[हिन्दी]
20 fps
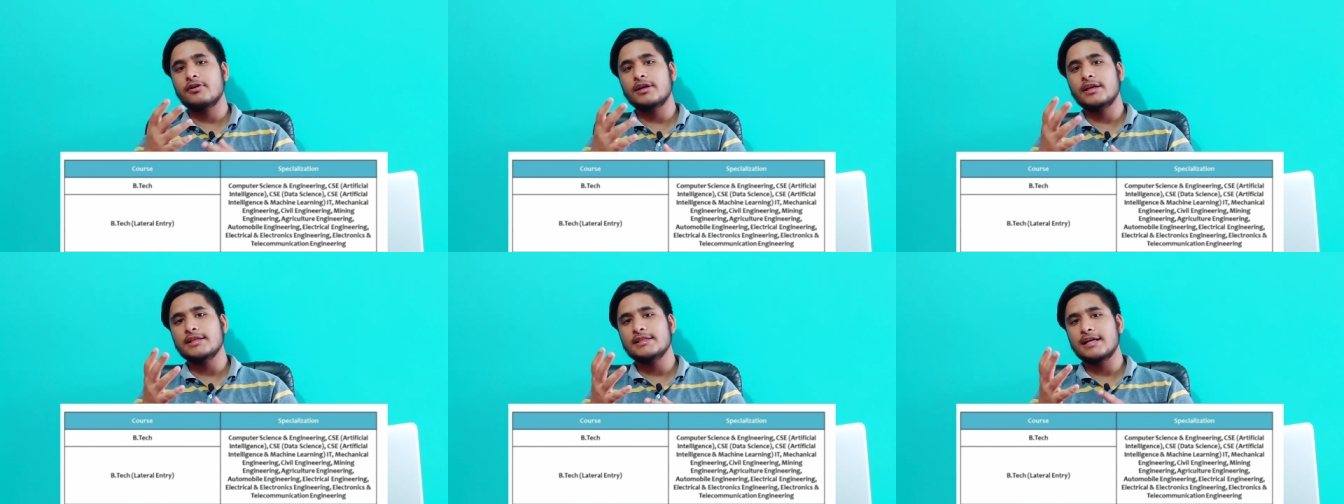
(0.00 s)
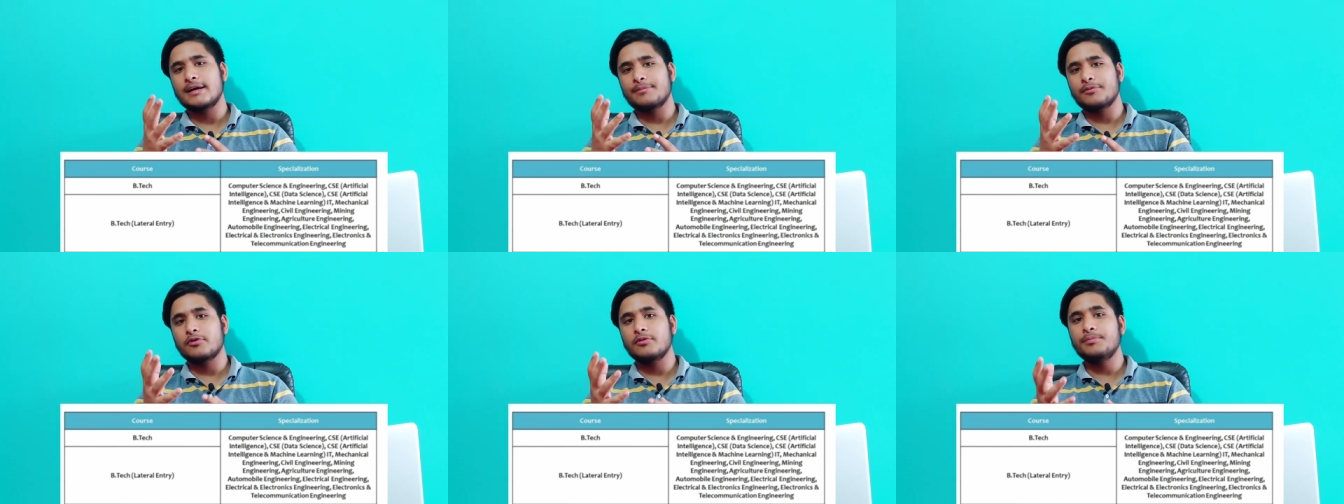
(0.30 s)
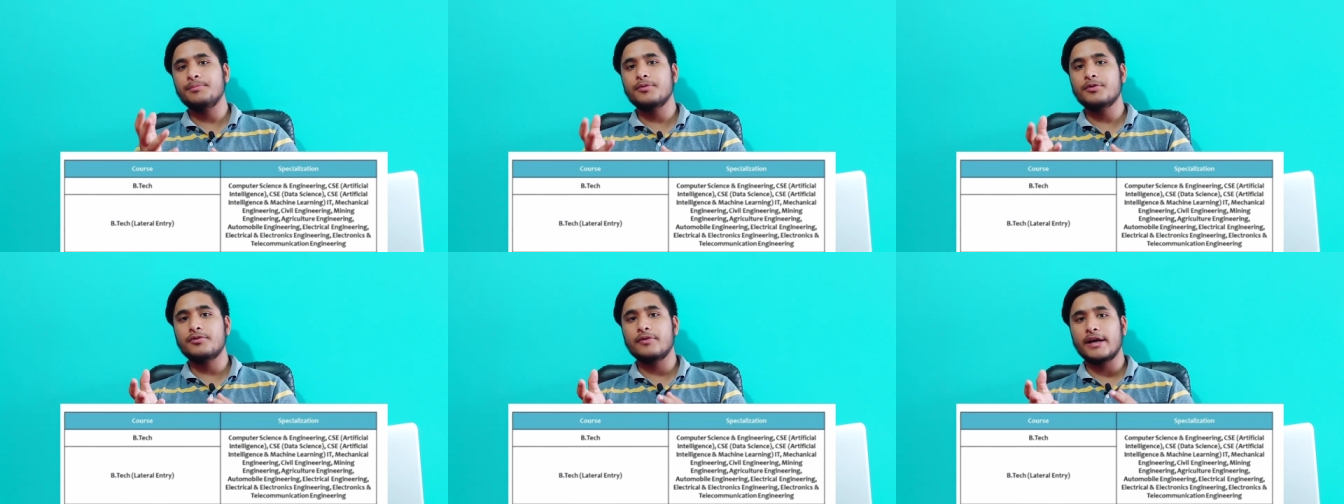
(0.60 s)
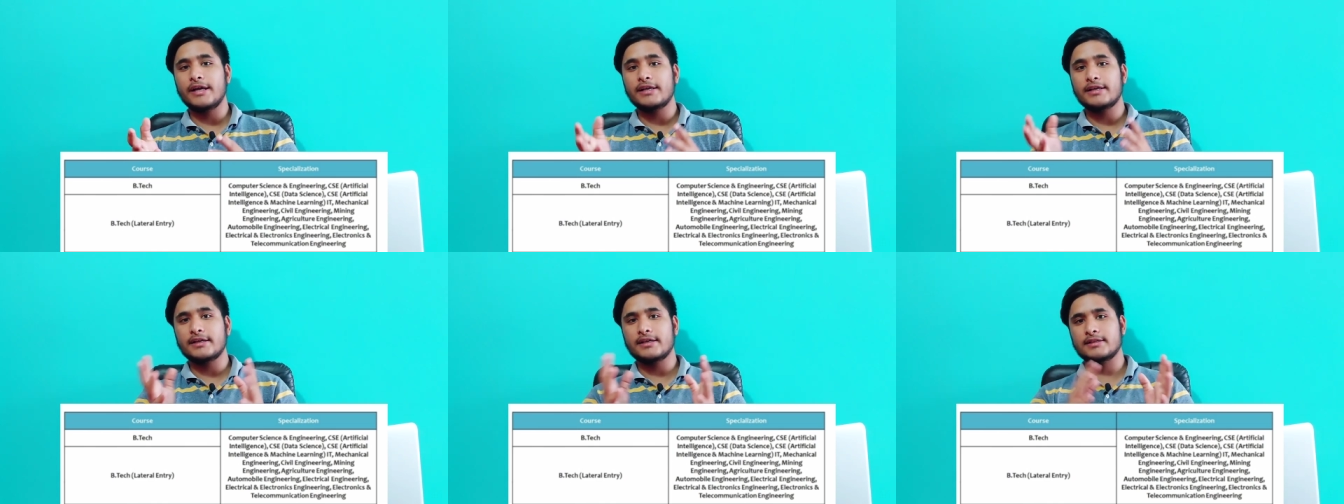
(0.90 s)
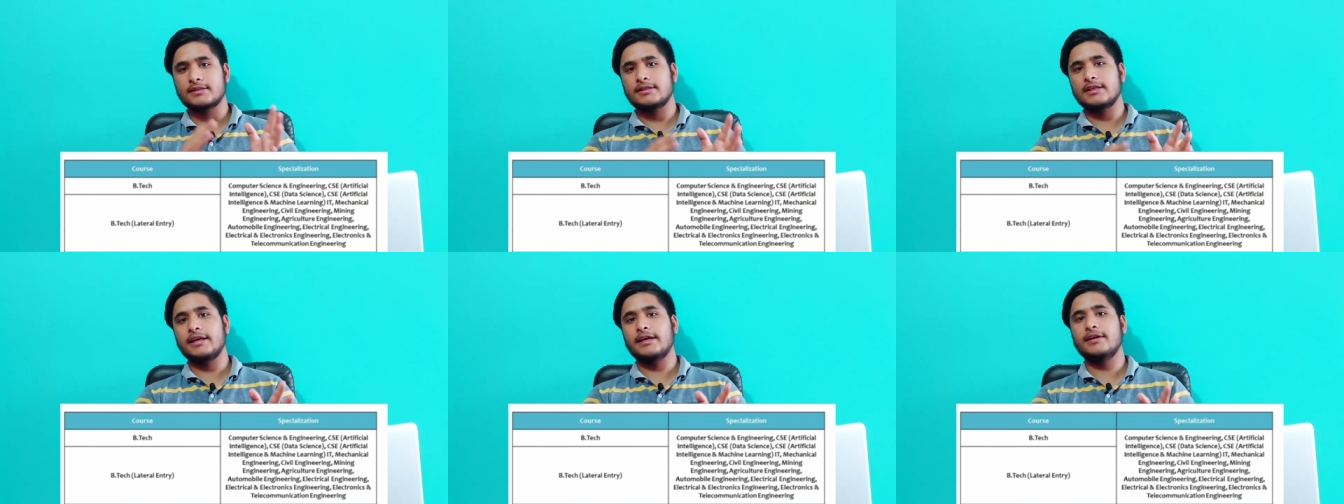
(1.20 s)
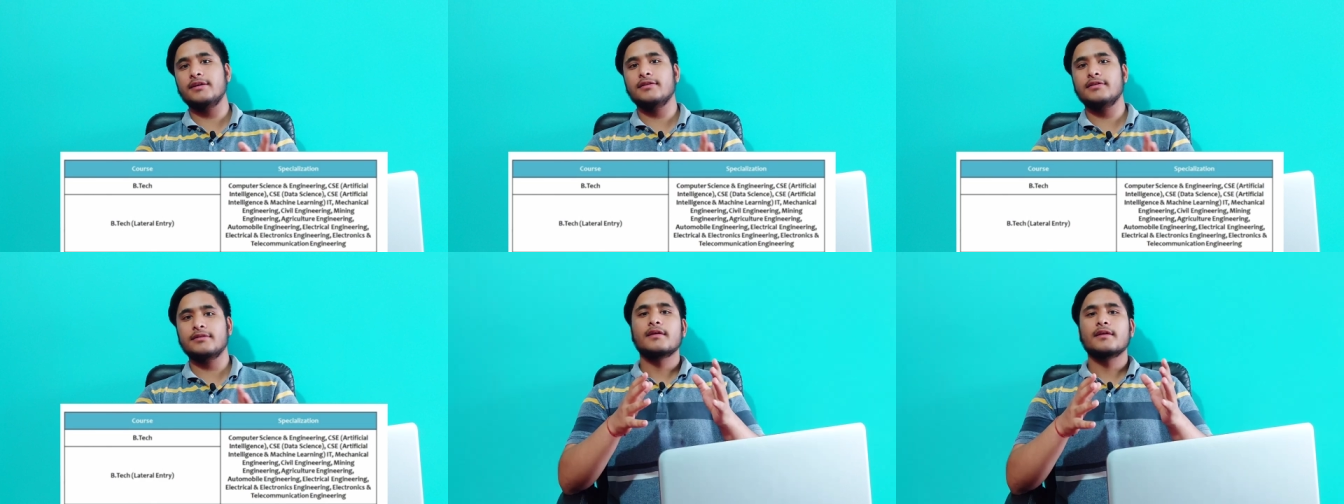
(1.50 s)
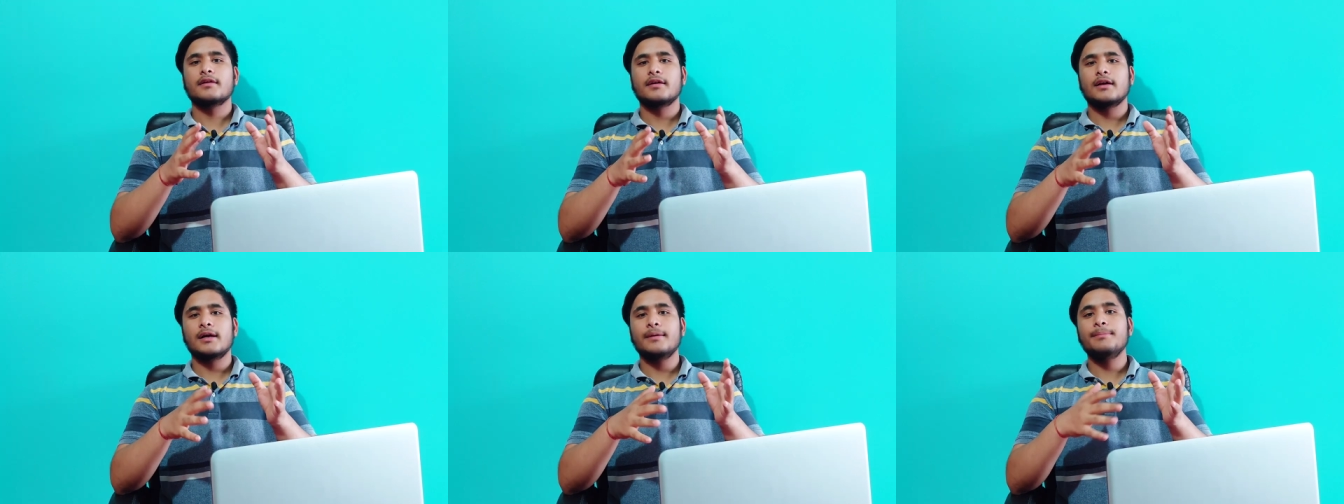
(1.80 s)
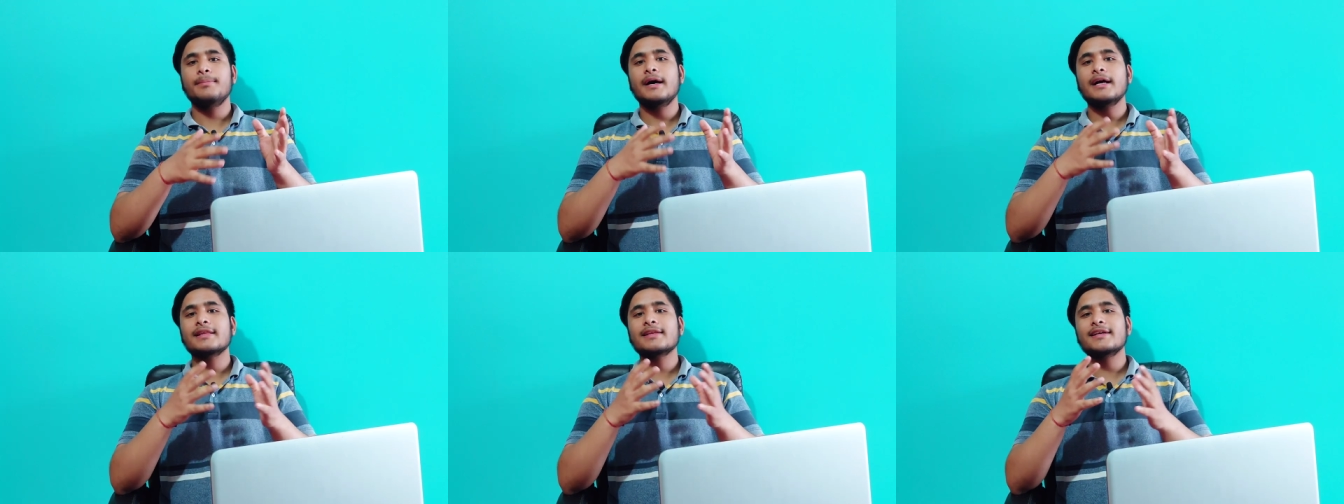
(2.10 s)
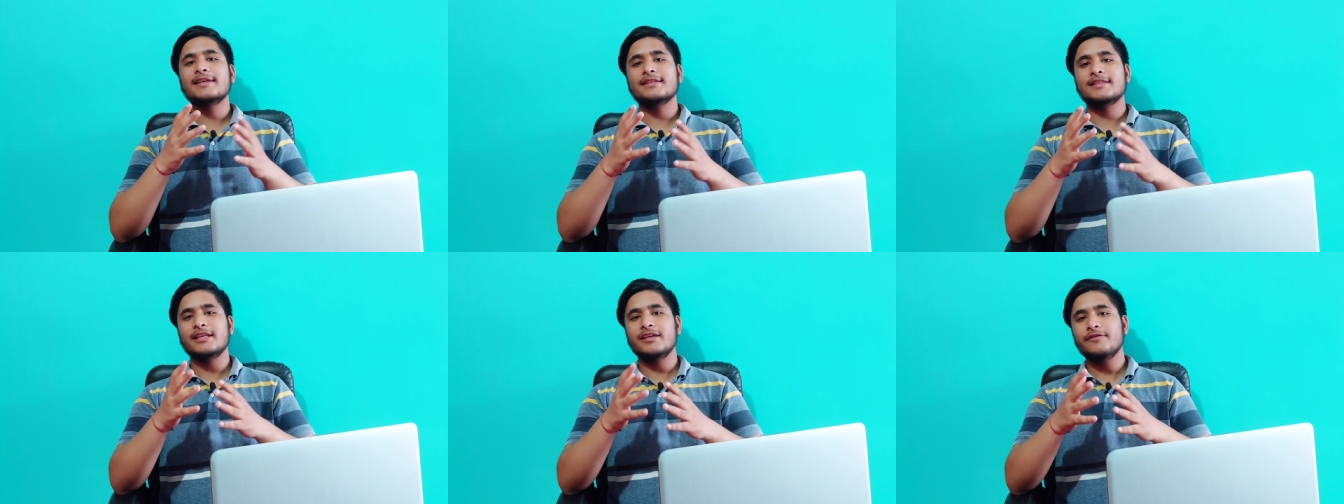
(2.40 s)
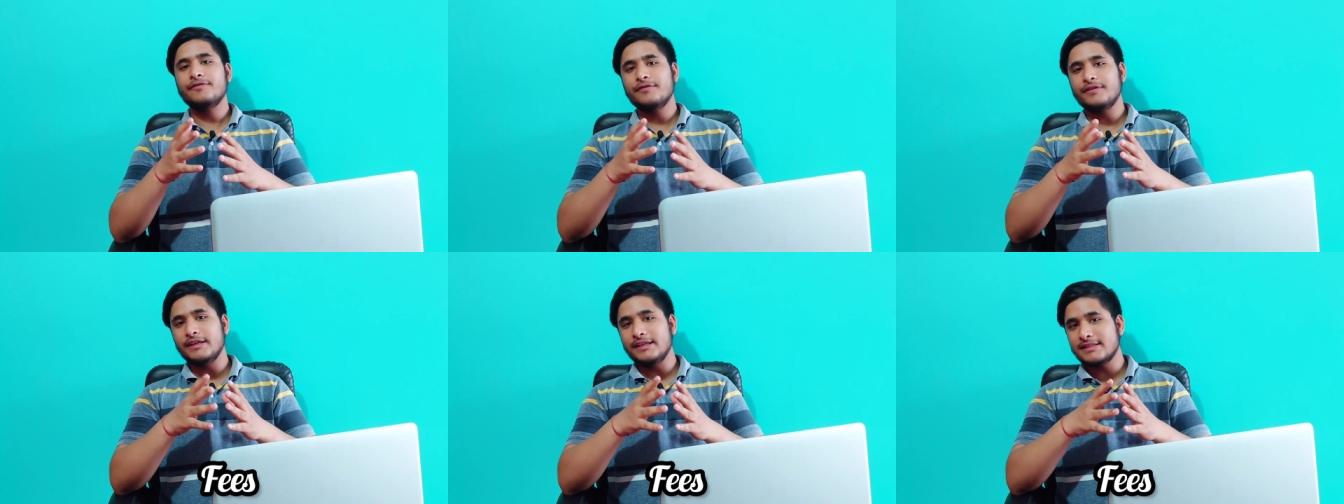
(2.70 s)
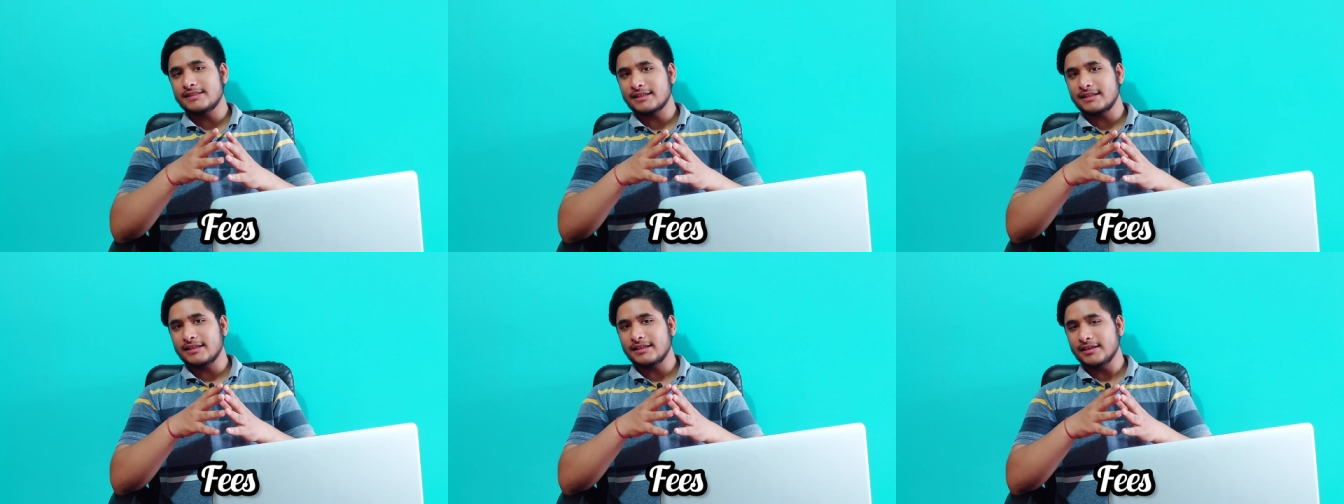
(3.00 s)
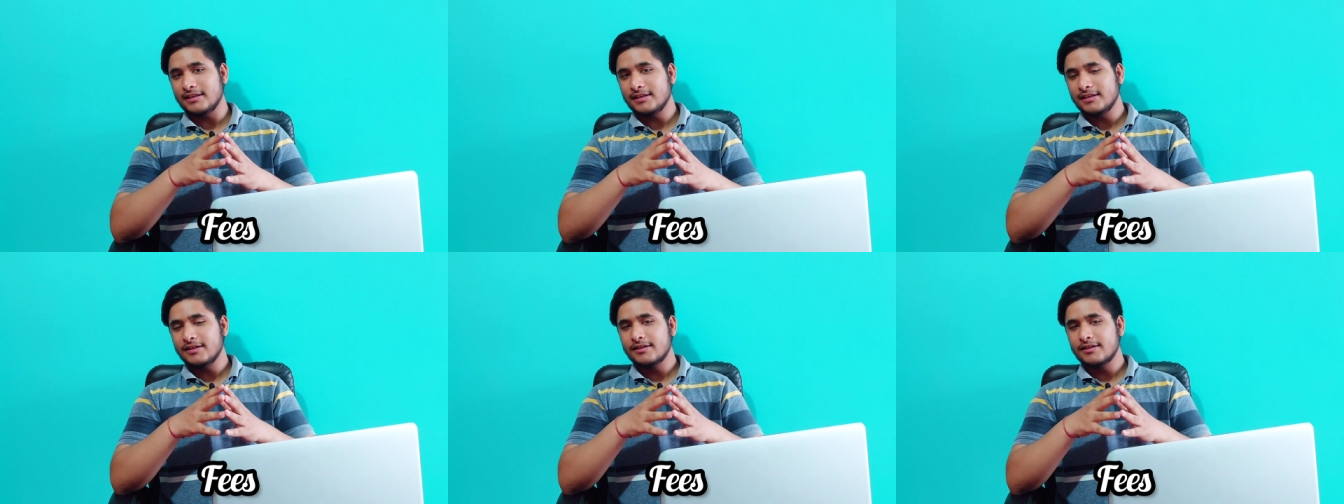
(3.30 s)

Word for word: कॉलेज आपको प्रोवाइड करता है अब बात करते हैं फ़ीस की